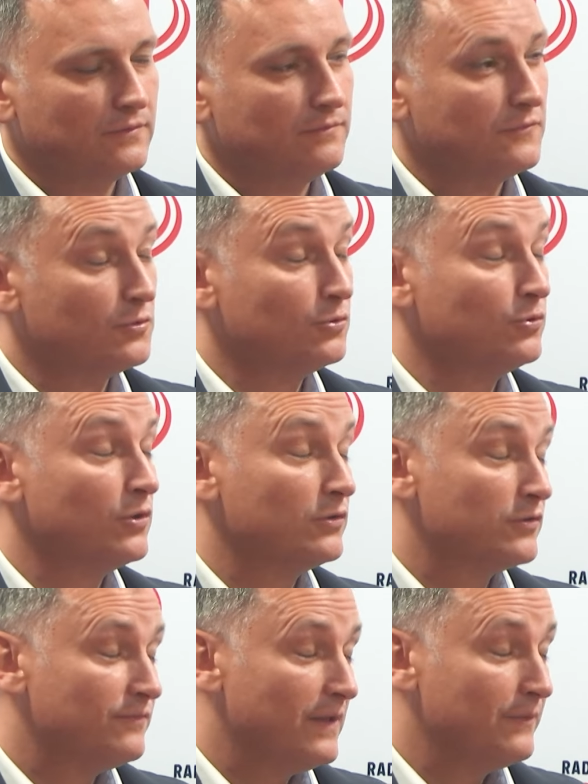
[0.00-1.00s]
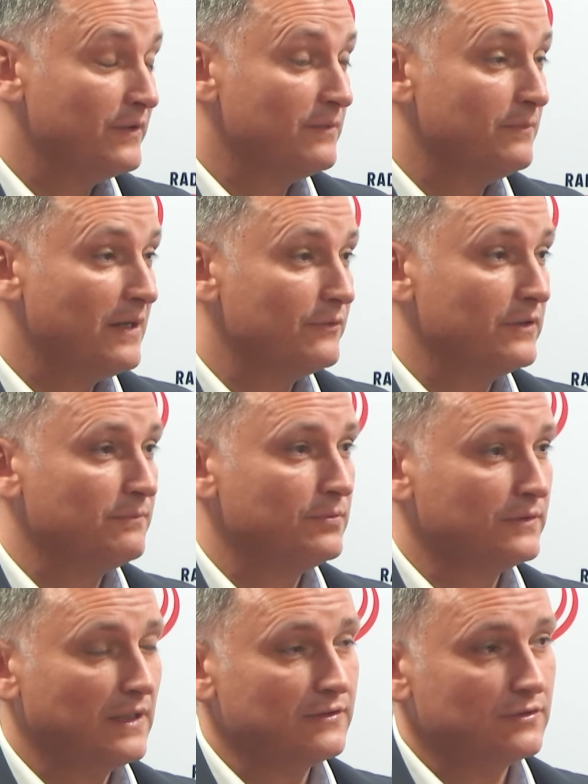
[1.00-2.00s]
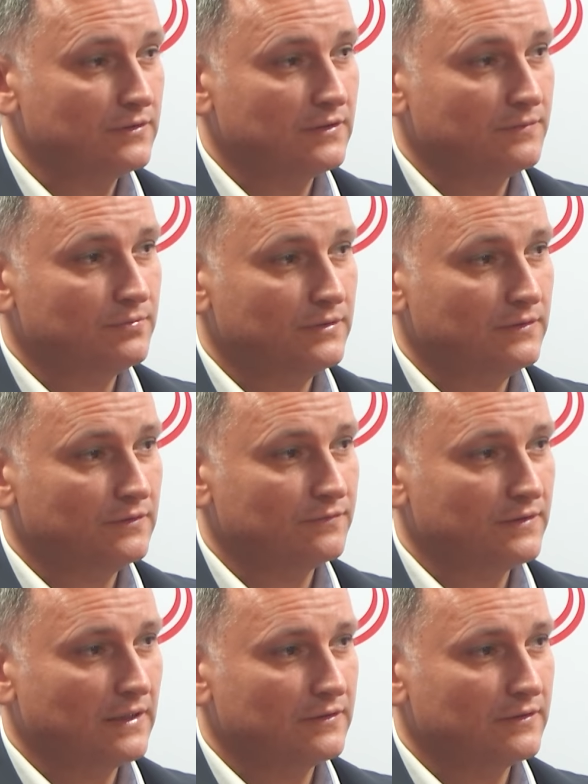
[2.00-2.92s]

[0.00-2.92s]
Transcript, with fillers: długotrwałej małej podaży tych płynów.